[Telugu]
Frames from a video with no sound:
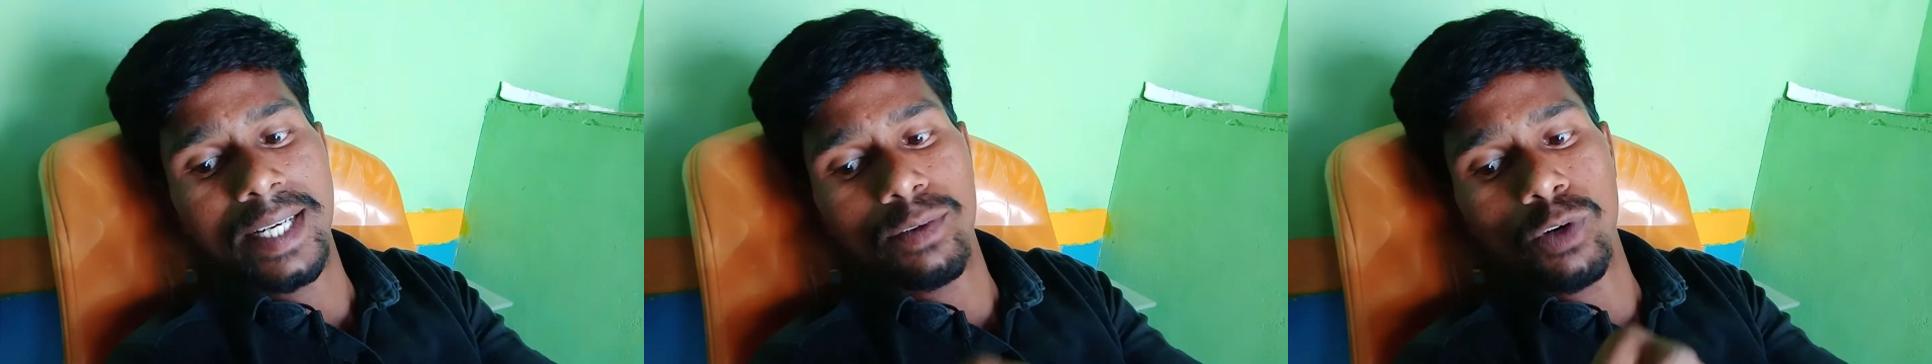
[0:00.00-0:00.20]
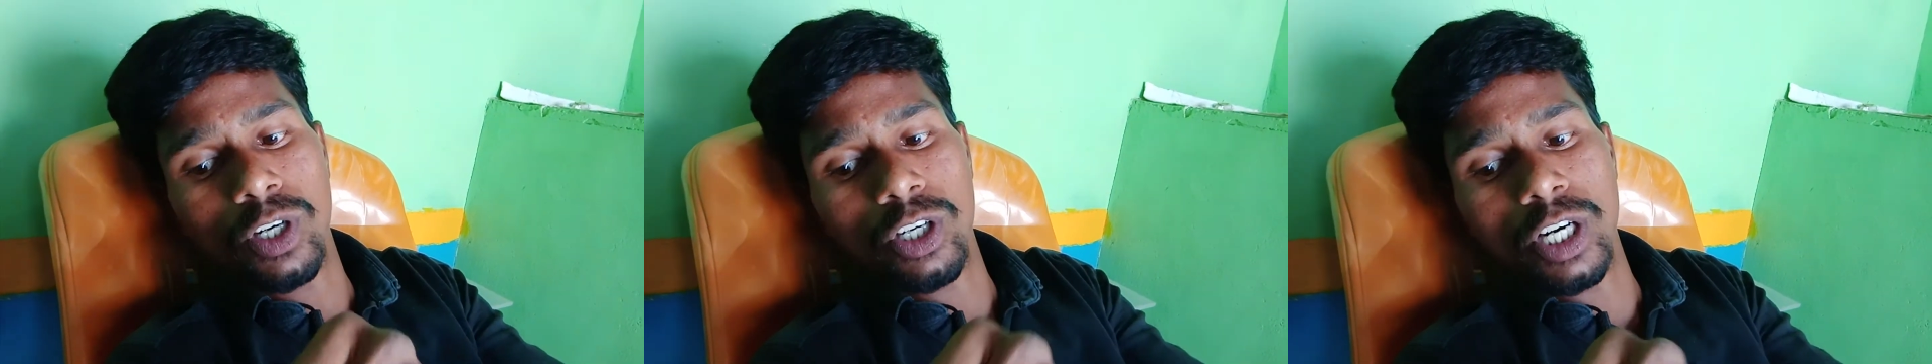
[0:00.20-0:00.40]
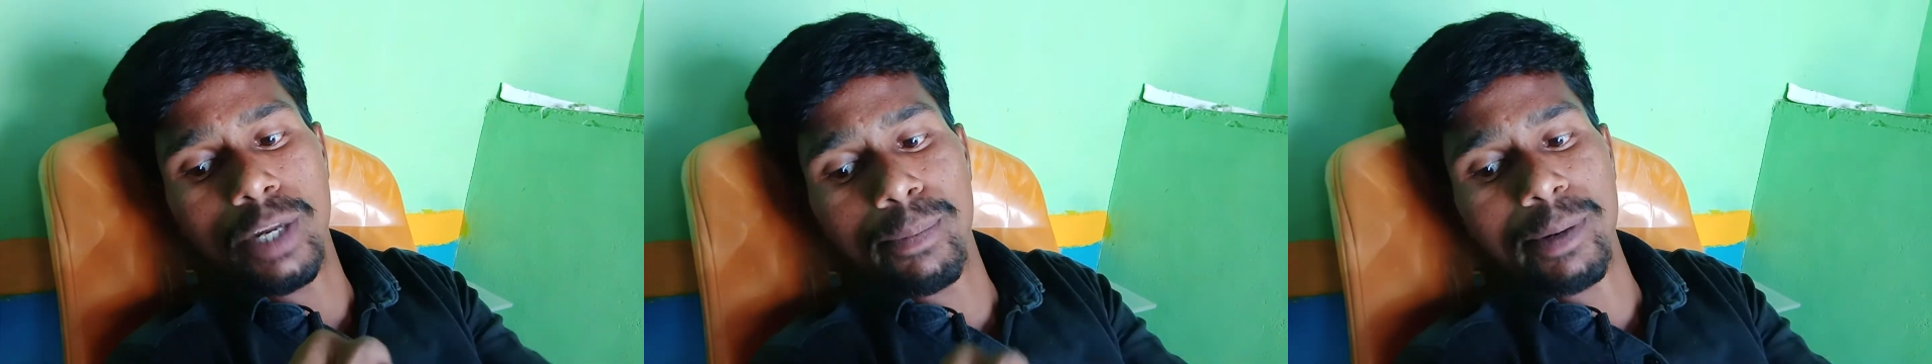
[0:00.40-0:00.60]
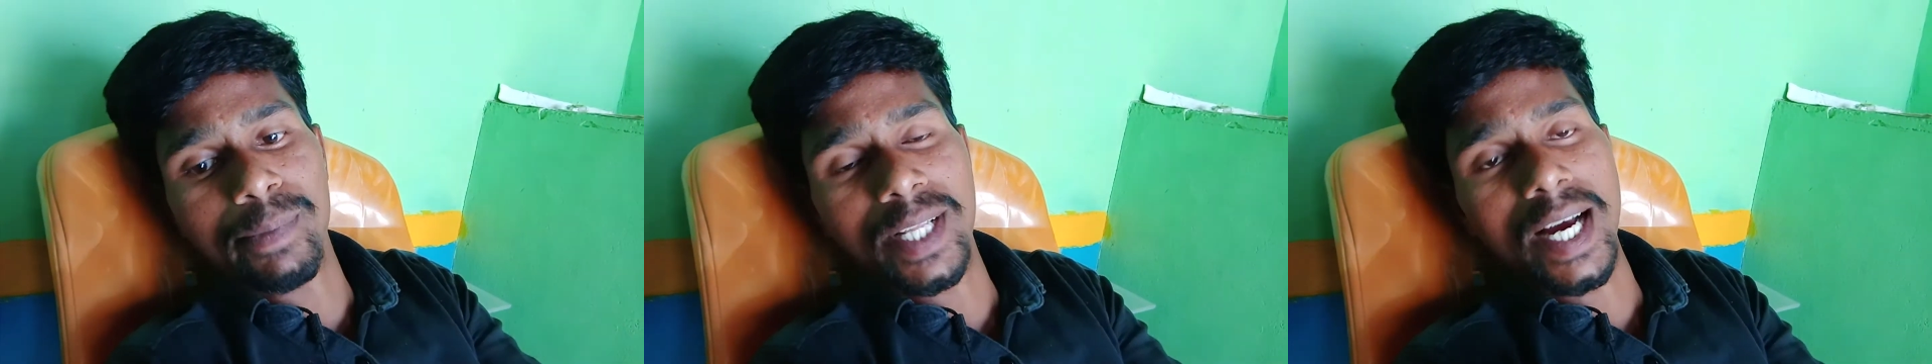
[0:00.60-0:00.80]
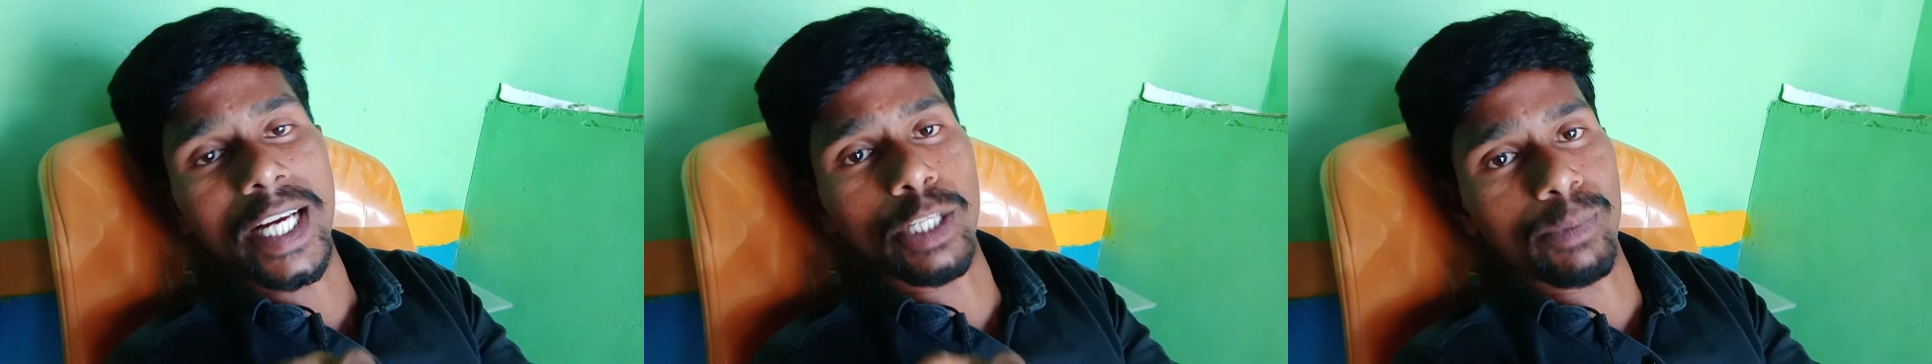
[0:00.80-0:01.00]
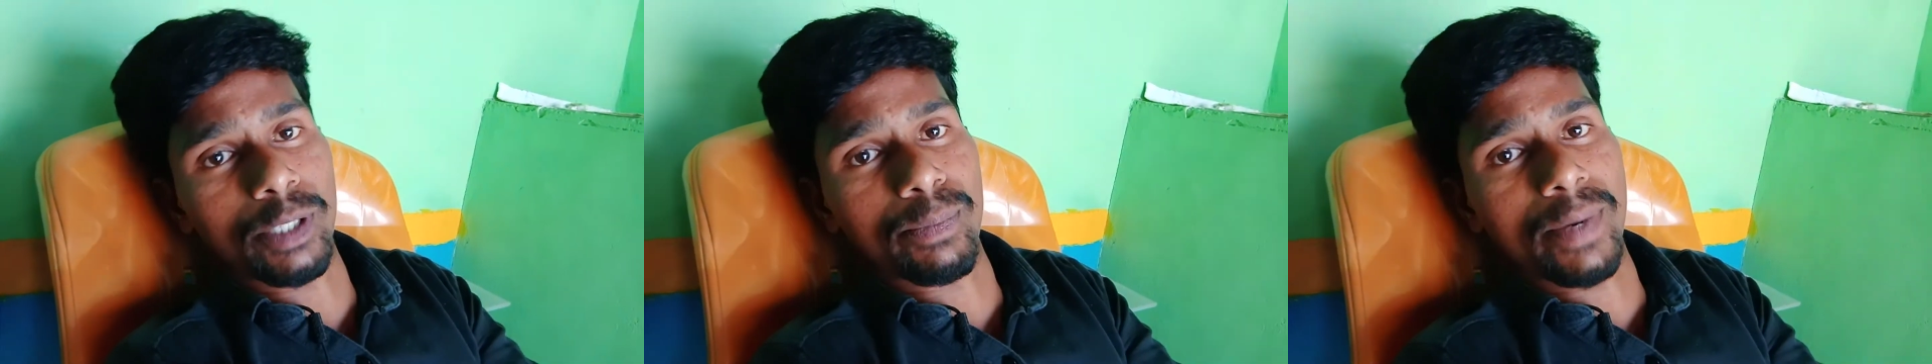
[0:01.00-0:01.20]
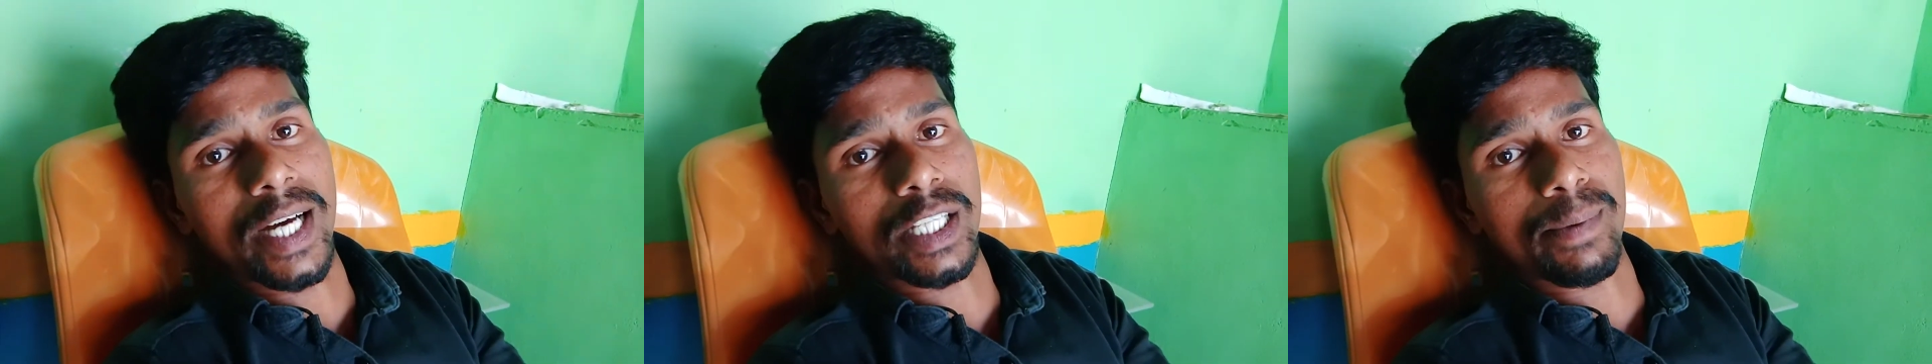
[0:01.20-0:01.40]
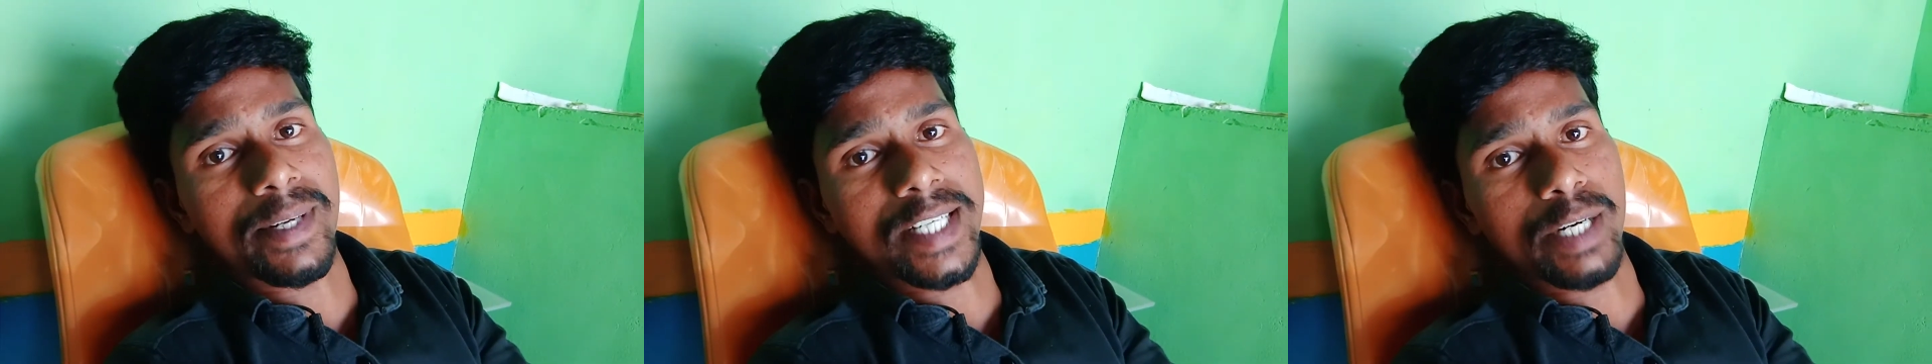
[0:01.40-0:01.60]
ఒకటో నెంబర్ మీద ఐదు మంది
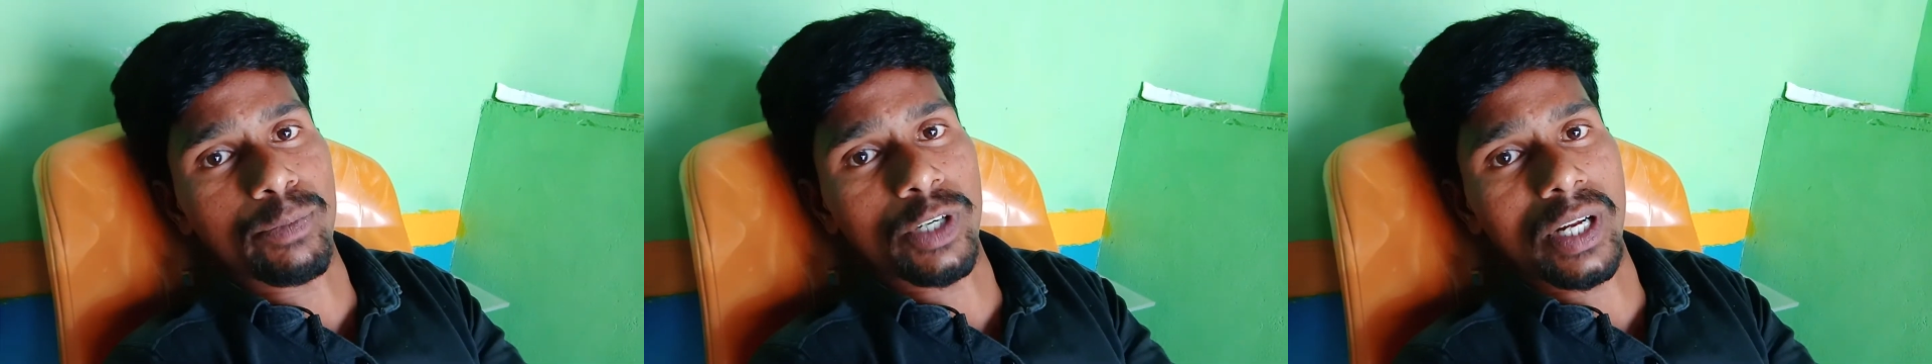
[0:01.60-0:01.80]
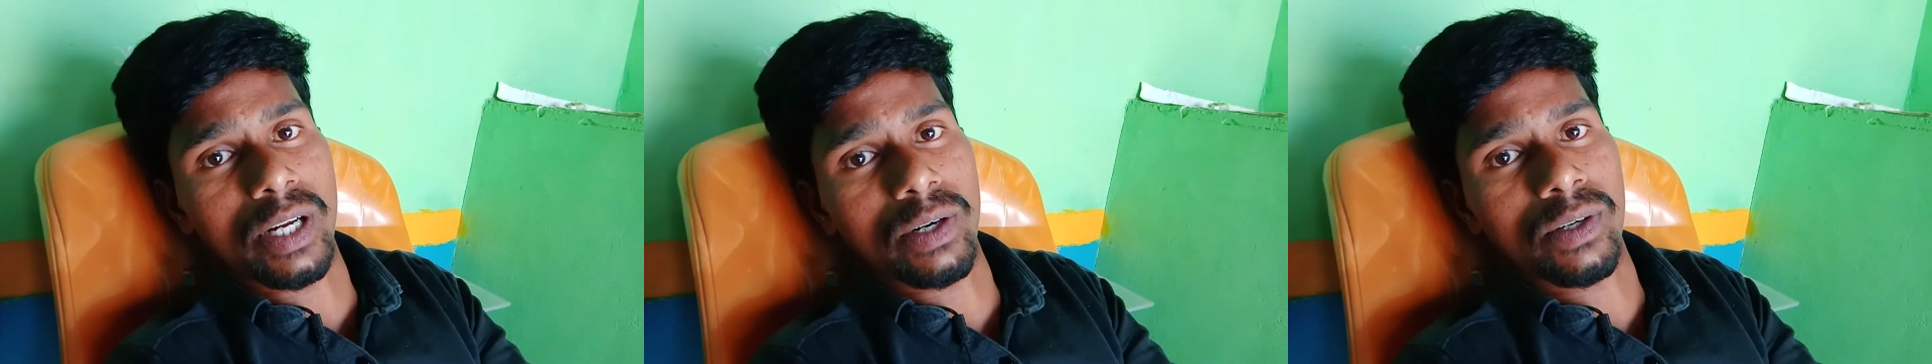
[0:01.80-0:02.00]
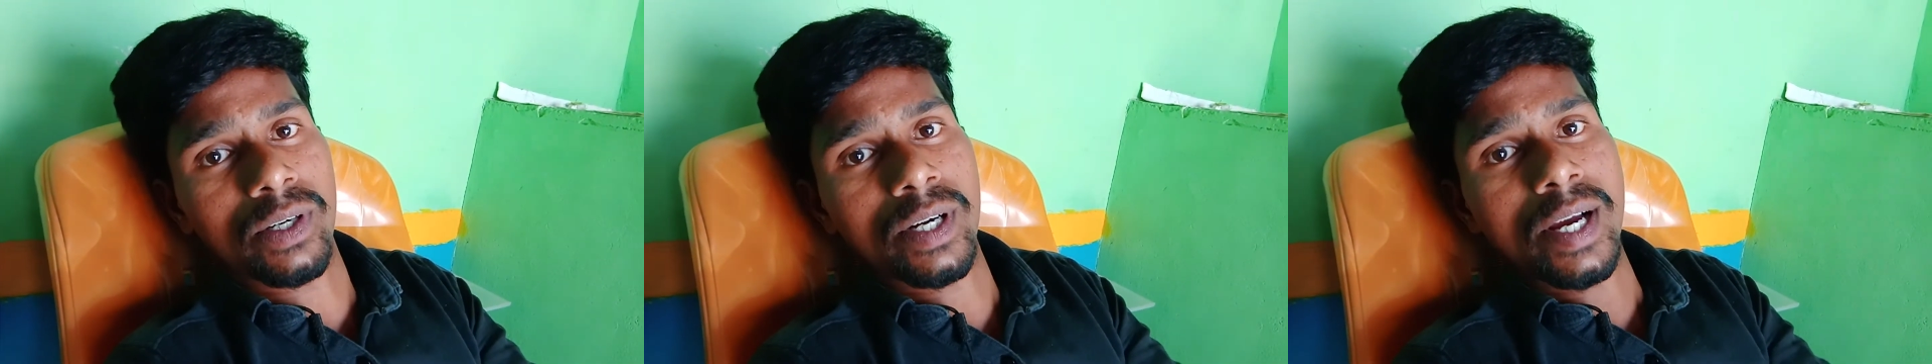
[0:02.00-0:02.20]
మాత్రమే ఉన్నారు